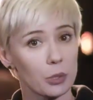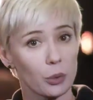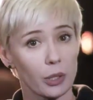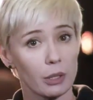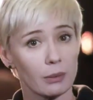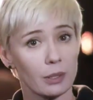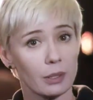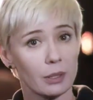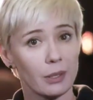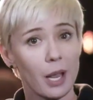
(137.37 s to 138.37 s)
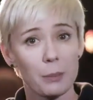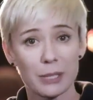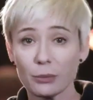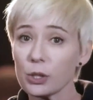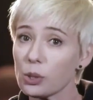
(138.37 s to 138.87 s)
со мной.
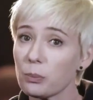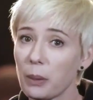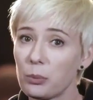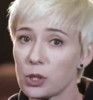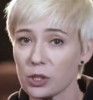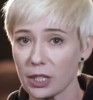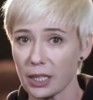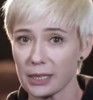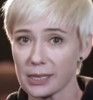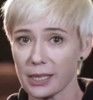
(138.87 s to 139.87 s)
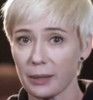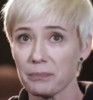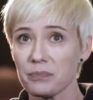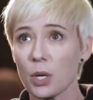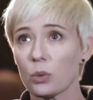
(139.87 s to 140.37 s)
Позвольте, он побудет на крыльце.
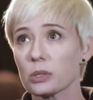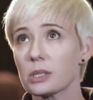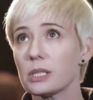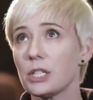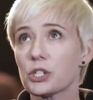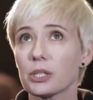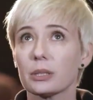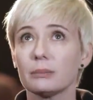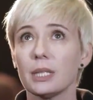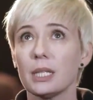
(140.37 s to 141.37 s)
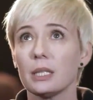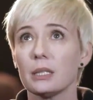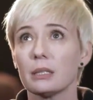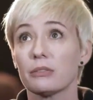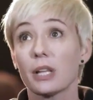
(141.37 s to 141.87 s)
Он слишком
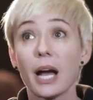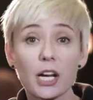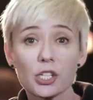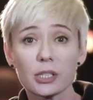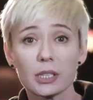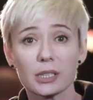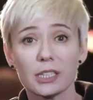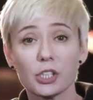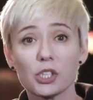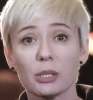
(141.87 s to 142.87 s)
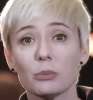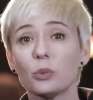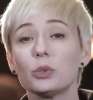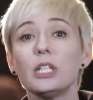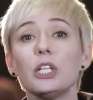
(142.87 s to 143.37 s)
влажный, слишком
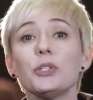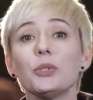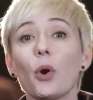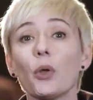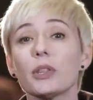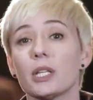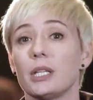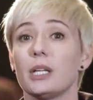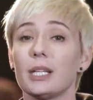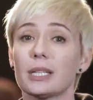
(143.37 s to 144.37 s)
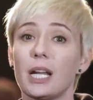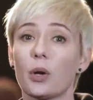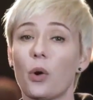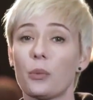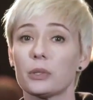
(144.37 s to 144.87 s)
удлиненный
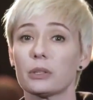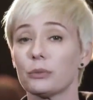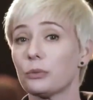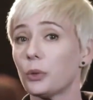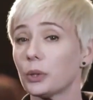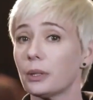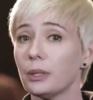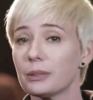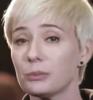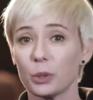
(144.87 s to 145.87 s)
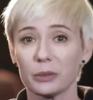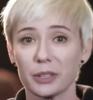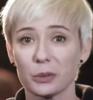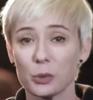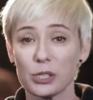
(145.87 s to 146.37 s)
для комнат. Вот как,
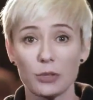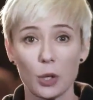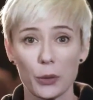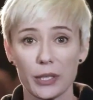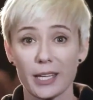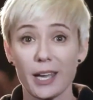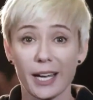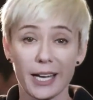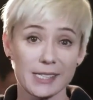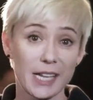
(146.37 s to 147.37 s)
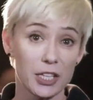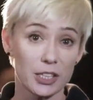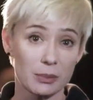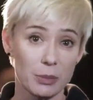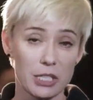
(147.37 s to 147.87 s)
молвил удивленный
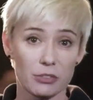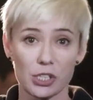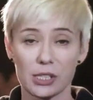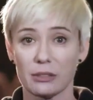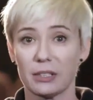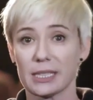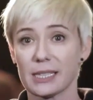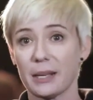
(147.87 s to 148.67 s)
хозяин, изменившийся в